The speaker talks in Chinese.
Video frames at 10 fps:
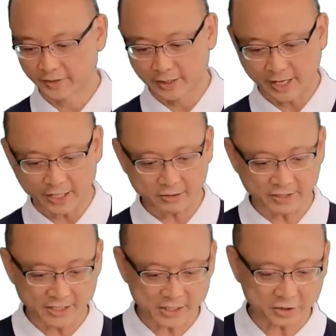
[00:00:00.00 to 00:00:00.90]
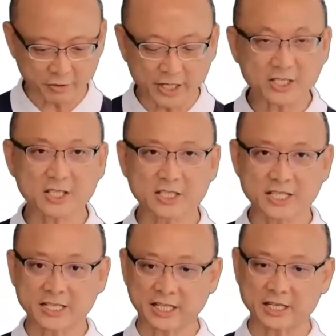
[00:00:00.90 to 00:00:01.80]
还有呢，这种一次
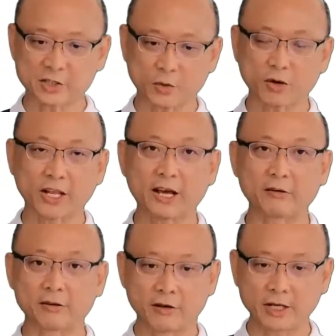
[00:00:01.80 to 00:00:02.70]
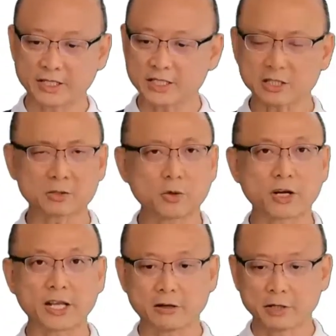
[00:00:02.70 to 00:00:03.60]
性的塑料哦，一次性塑
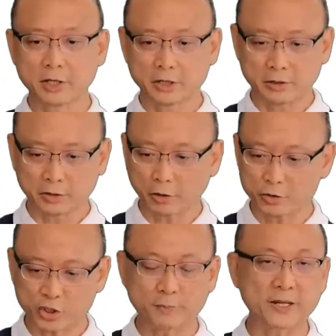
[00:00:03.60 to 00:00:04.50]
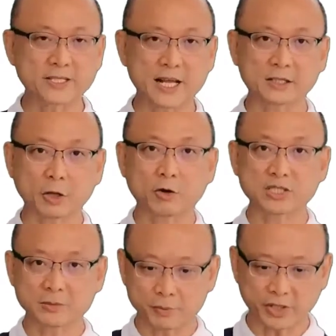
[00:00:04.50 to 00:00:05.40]
料都基本上都
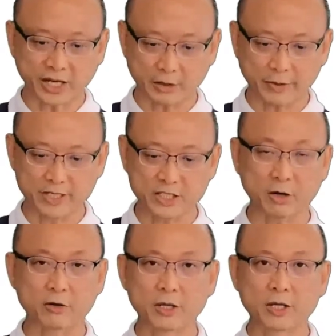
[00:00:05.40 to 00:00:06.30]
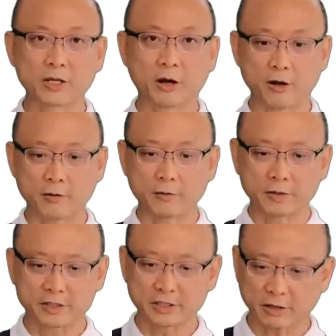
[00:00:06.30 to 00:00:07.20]
是不可以回收。
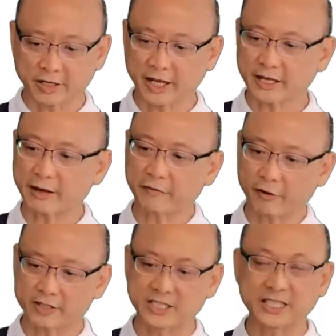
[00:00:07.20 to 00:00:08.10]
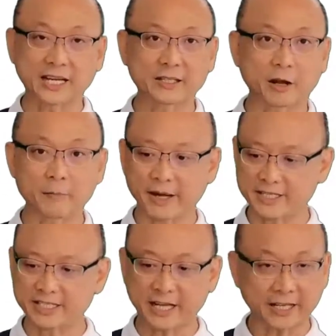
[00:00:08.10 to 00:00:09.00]
这种你可以看哦，鸡蛋哦，买
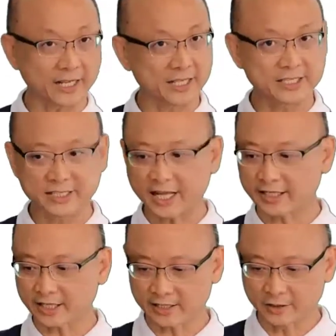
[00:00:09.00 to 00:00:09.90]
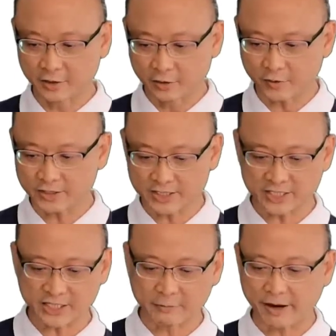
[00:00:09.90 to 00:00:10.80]
鸡蛋盖在鸡蛋的，或者
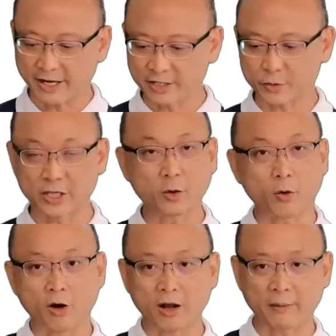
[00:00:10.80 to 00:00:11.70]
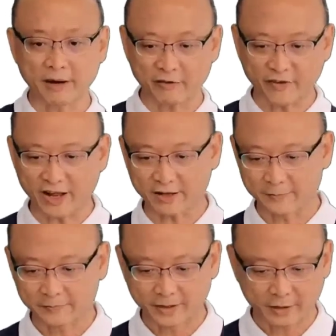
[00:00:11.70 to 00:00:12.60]
是你买水果他们来放
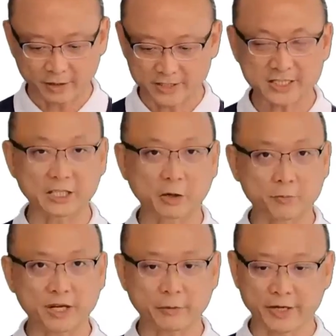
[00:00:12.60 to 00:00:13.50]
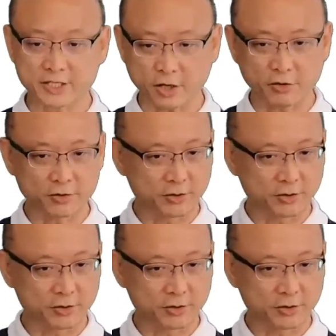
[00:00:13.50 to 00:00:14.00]
哦，这些都不可以回收。